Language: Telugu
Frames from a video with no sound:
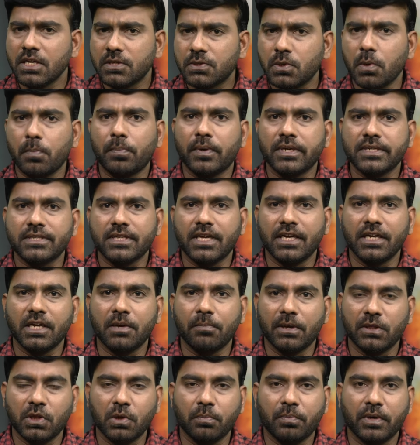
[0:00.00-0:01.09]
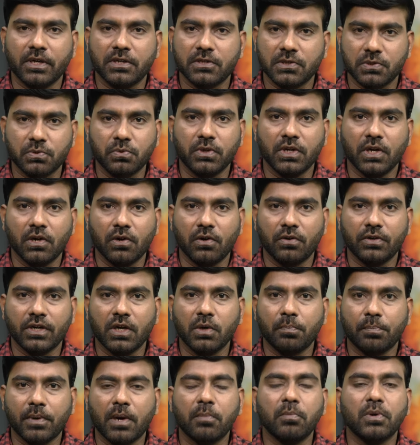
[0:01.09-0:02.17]
సో ప్రస్తుతానికి మనతో పాటు స్టూడియోలో
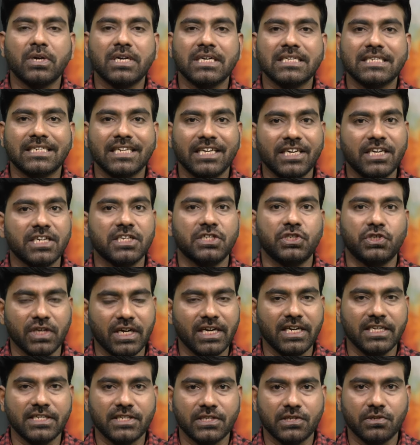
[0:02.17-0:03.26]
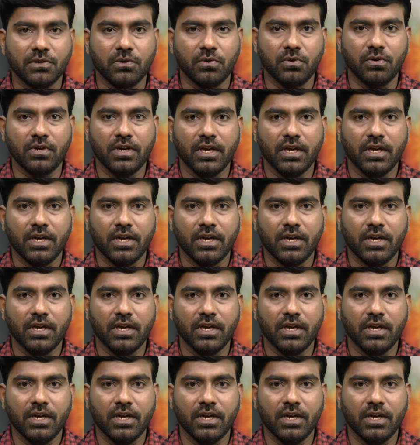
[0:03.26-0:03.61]
ఉన్నారు ప్రముఖ సీనియర్ జర్నలిస్టు